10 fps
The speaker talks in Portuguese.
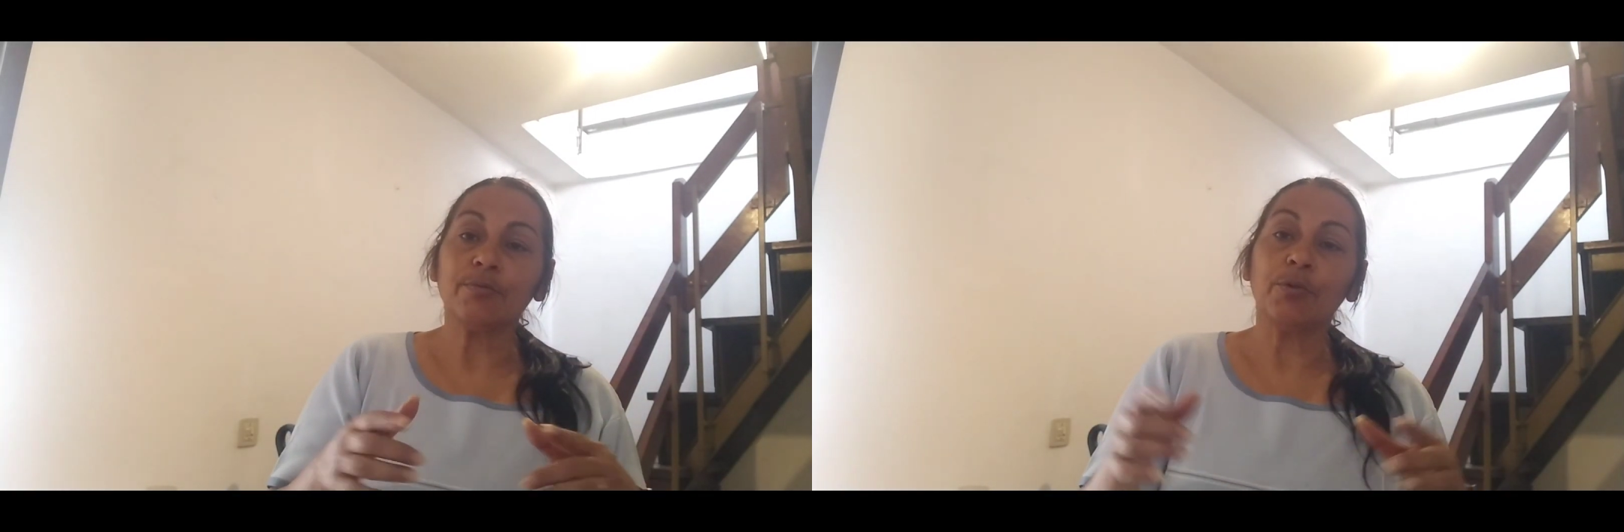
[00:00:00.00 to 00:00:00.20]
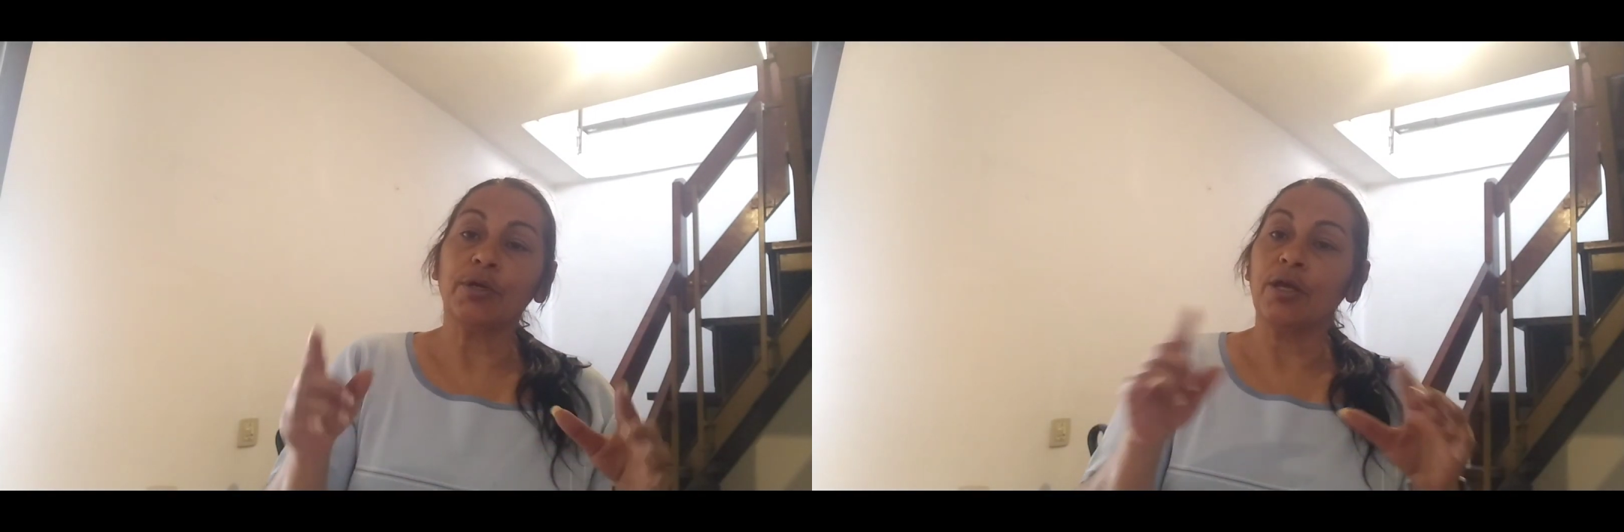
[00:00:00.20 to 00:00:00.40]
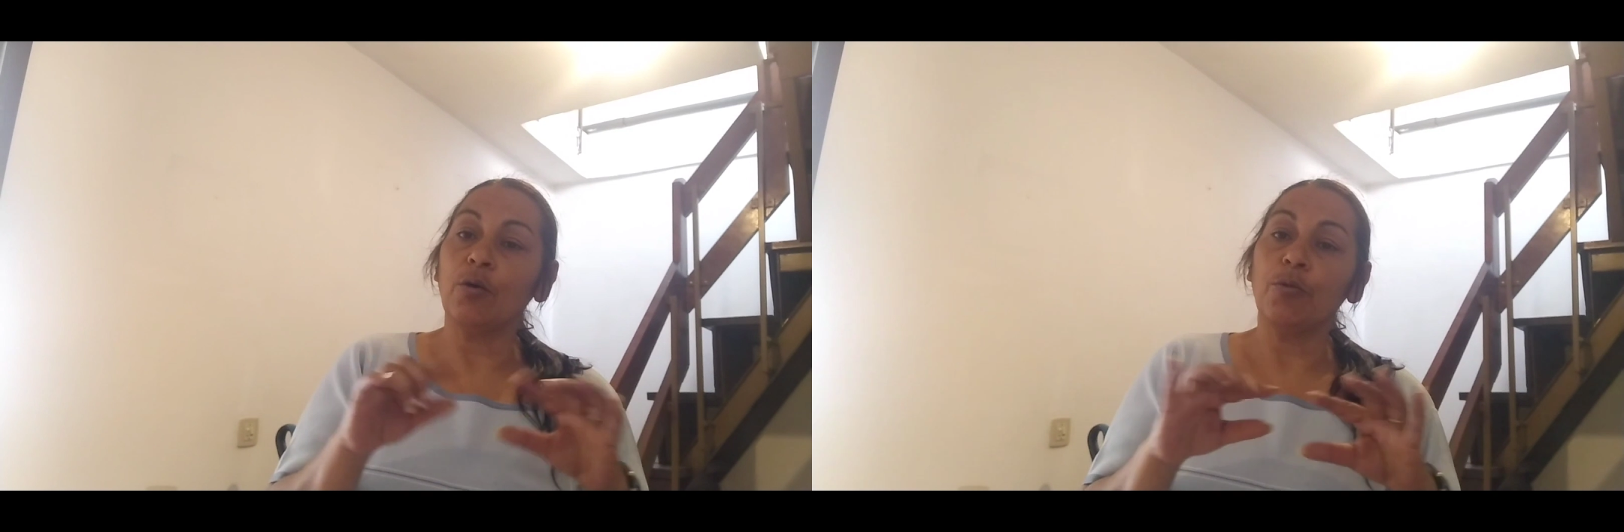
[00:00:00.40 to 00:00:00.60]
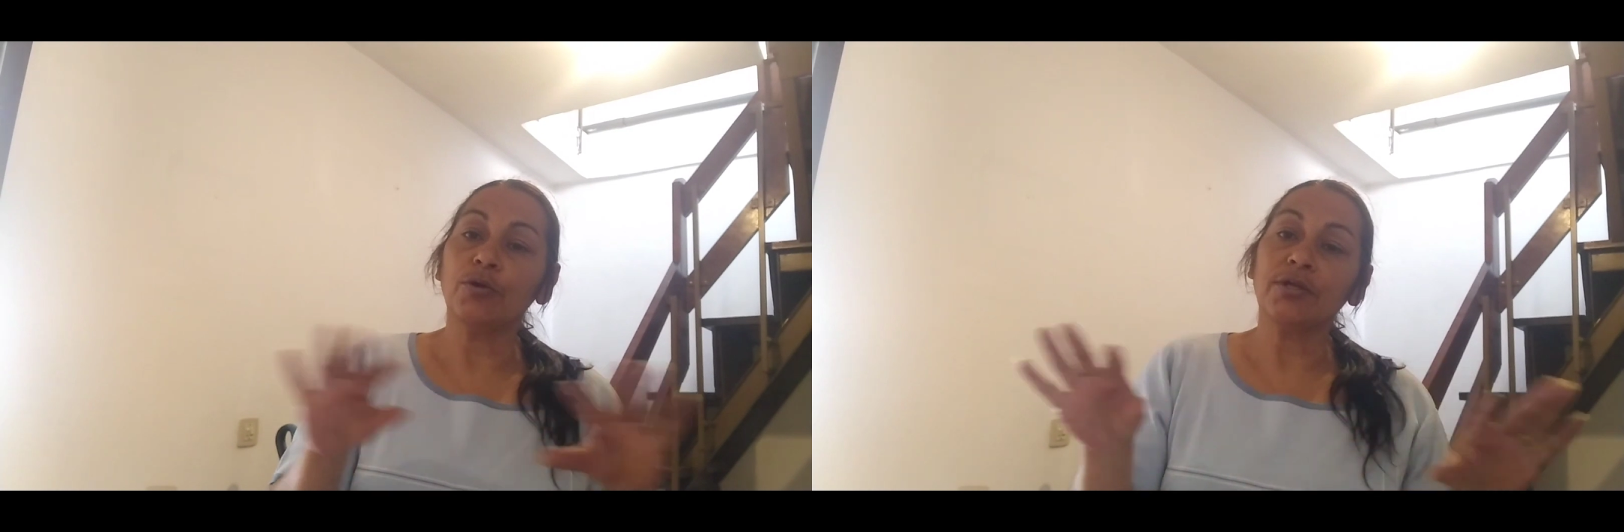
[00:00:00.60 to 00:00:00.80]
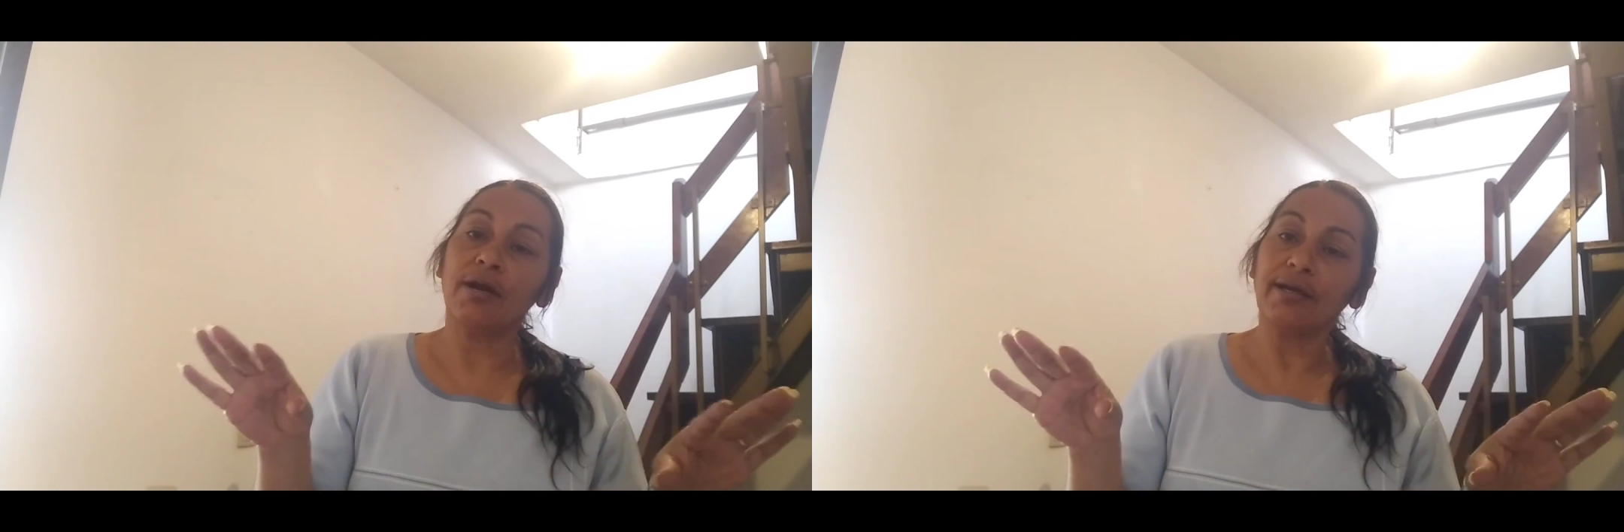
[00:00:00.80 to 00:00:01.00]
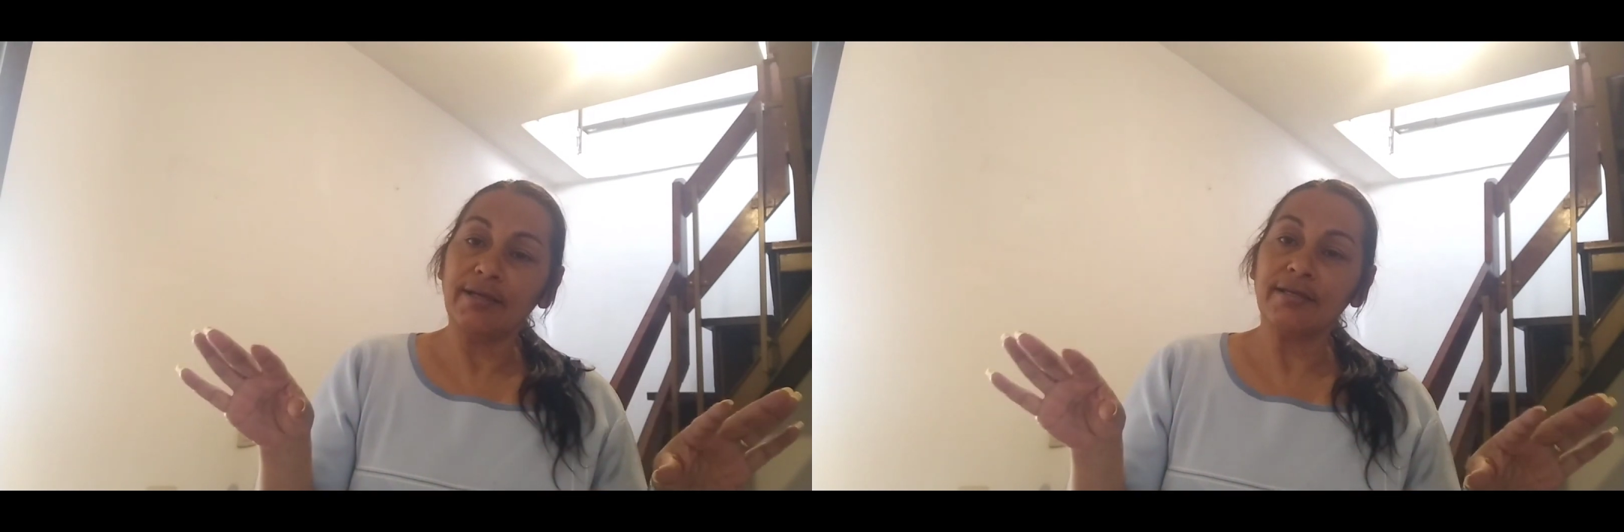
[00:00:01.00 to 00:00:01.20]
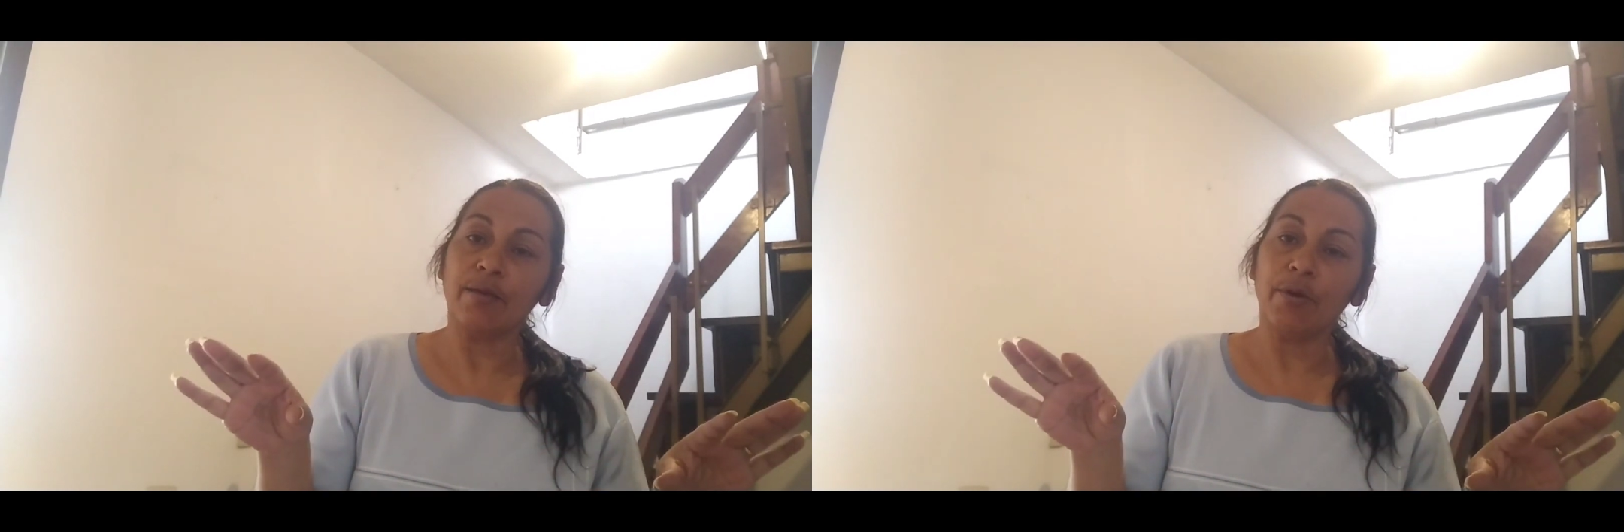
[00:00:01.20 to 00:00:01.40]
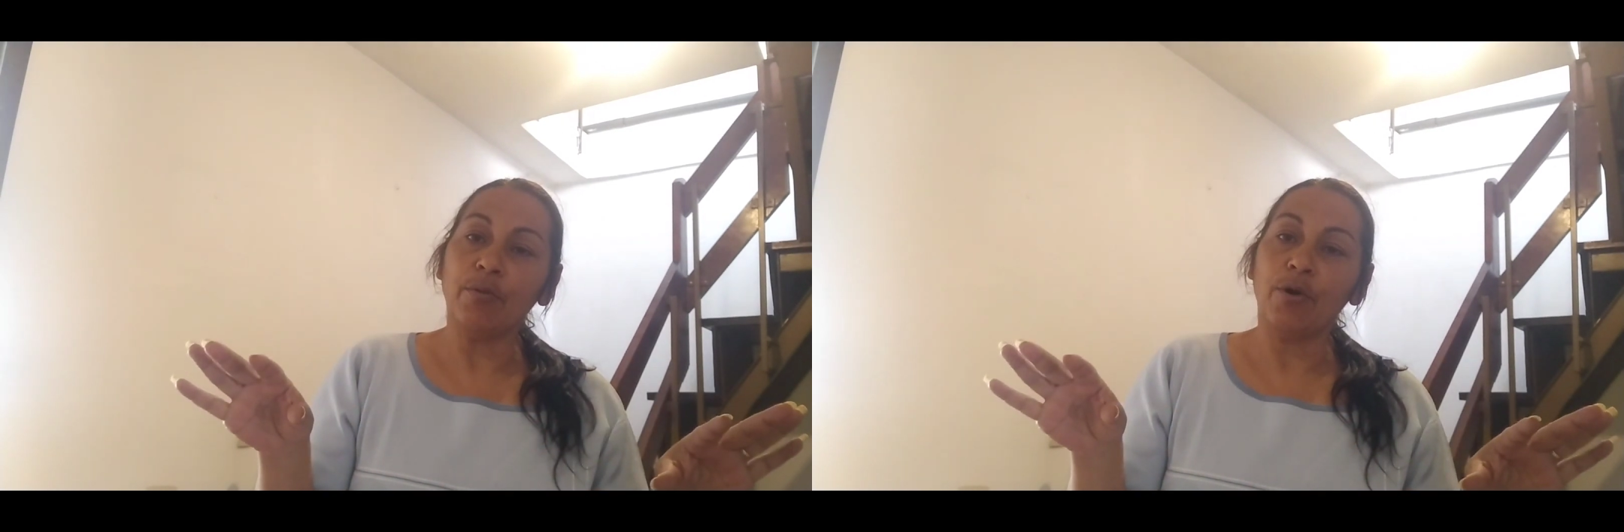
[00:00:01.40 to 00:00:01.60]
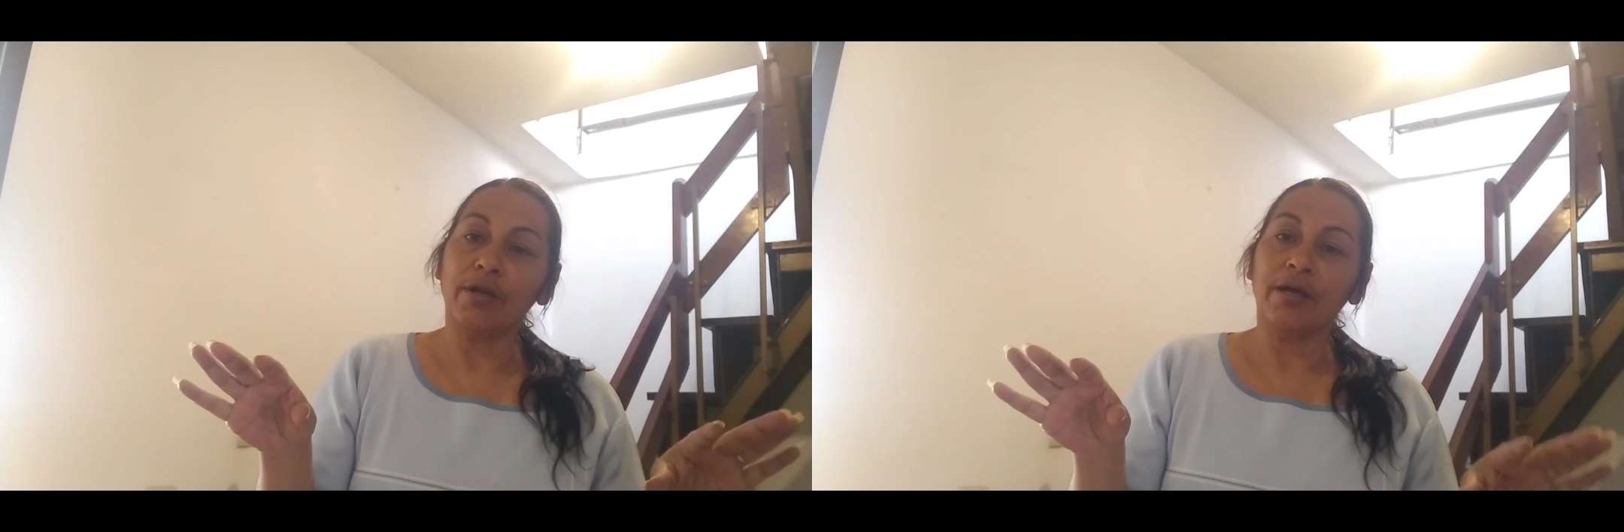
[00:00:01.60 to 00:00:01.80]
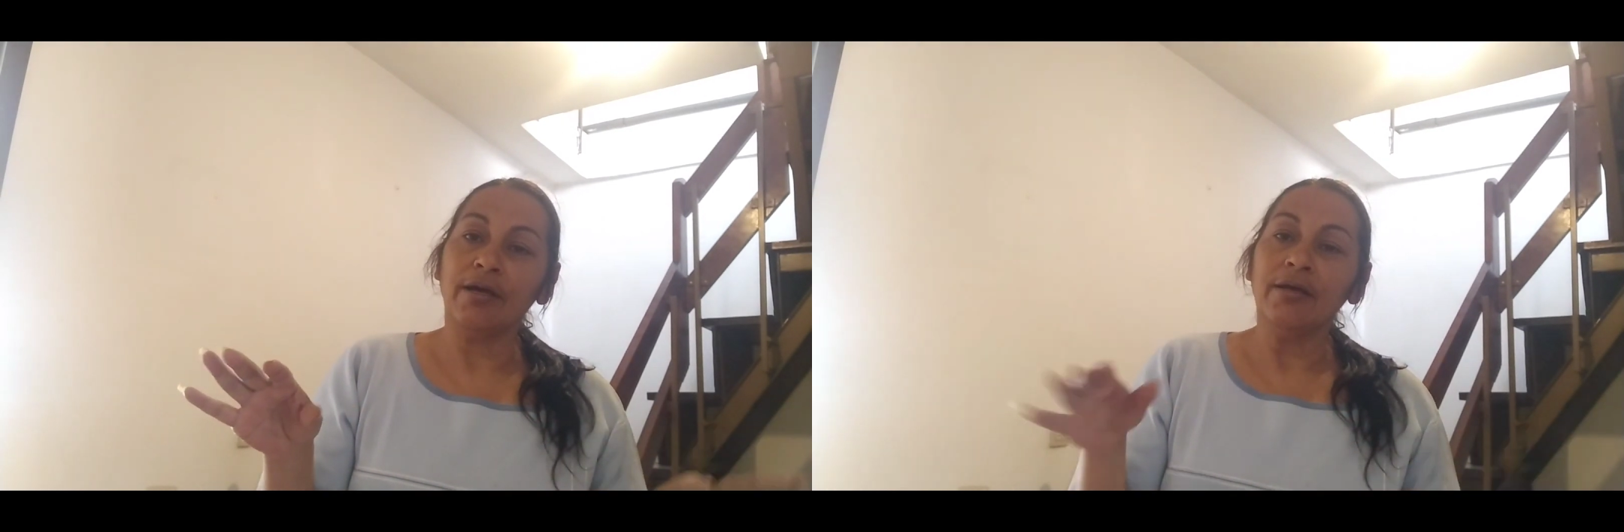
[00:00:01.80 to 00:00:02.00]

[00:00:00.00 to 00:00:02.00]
porque o meu celular tá sem memória.